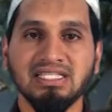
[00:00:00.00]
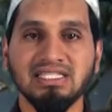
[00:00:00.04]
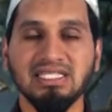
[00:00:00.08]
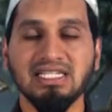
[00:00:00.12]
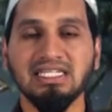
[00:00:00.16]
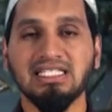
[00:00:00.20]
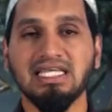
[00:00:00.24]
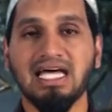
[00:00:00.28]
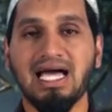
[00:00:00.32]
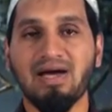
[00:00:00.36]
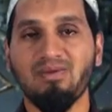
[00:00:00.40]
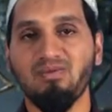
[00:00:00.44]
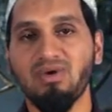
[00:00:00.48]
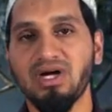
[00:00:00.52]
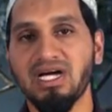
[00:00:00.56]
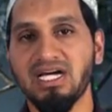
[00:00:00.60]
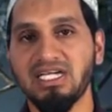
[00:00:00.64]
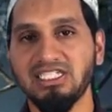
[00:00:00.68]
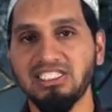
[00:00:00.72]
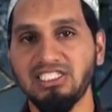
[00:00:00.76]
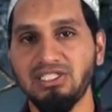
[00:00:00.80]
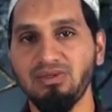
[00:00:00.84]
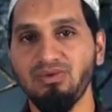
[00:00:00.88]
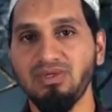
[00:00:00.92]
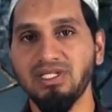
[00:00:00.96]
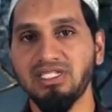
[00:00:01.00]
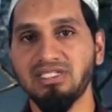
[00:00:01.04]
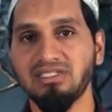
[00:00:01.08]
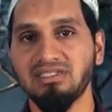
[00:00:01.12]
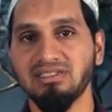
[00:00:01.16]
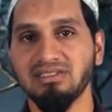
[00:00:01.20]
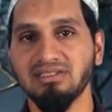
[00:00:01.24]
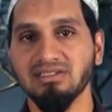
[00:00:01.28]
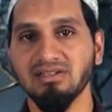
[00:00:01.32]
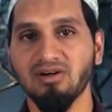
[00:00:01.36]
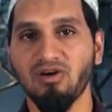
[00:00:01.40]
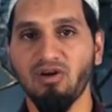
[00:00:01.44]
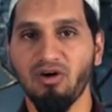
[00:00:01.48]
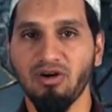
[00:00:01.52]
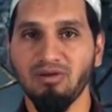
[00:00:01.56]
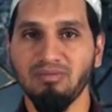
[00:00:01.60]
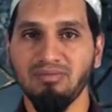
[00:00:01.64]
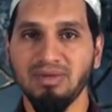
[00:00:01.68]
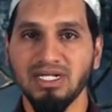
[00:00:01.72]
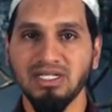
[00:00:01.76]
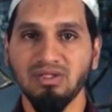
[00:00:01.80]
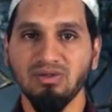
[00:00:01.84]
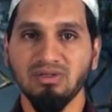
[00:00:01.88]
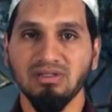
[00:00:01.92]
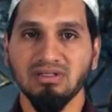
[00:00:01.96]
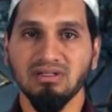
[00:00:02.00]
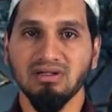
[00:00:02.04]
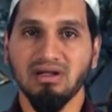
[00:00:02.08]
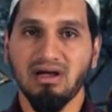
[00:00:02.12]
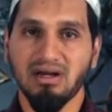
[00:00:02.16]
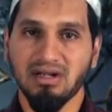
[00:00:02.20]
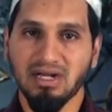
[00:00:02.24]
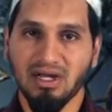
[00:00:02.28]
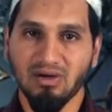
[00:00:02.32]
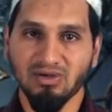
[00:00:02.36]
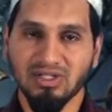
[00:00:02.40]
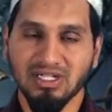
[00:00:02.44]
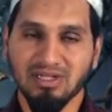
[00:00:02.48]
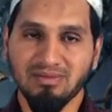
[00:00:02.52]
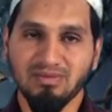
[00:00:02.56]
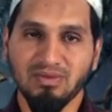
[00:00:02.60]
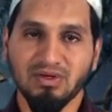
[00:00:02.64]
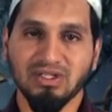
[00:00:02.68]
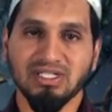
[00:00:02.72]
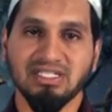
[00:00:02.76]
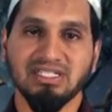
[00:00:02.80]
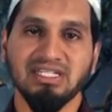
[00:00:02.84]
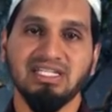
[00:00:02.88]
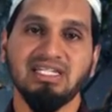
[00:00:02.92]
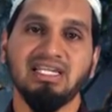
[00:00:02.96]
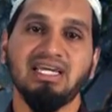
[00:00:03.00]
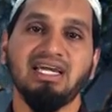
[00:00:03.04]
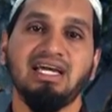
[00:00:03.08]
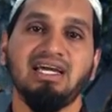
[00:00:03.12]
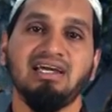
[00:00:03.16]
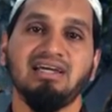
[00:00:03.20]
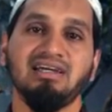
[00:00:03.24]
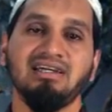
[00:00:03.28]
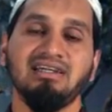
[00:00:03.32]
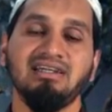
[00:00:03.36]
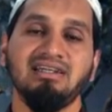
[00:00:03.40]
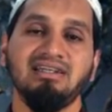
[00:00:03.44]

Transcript: ถ้าถามว่าชีวิตของมนุษย์เราทั้งหมดเนี่ยนะฮะ